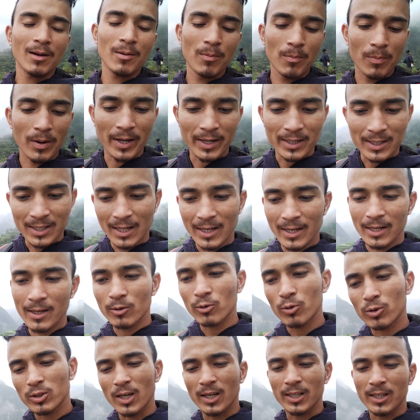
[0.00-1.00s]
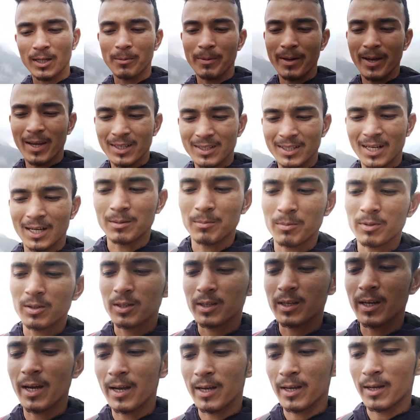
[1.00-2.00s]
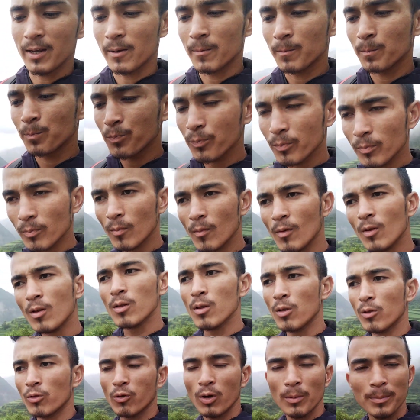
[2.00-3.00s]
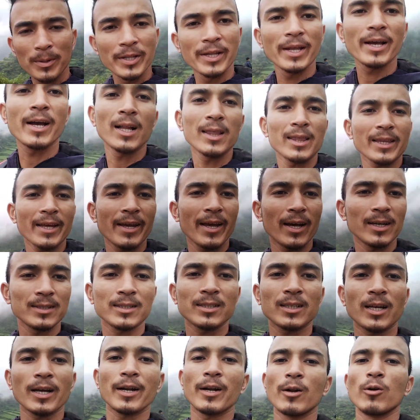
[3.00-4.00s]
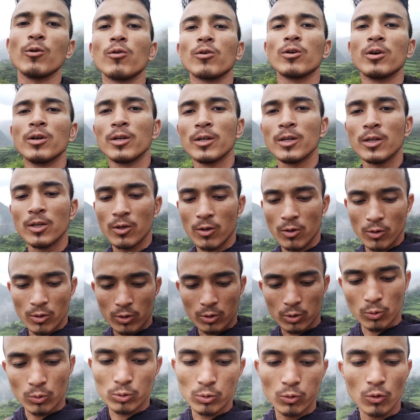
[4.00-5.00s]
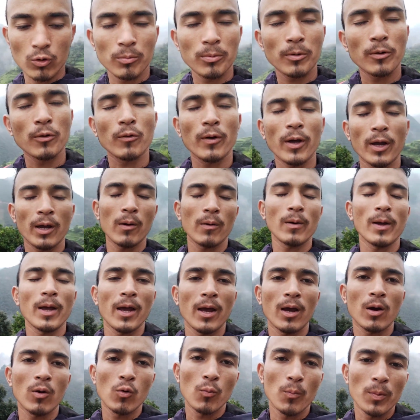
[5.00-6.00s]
तब बारिश लगेगी तो छाता भी है ही साथ में क्या ही है तो अभी निकलते हैं यहाँ से सारे लोग और दोस्त लोग भी रुके हुए हैं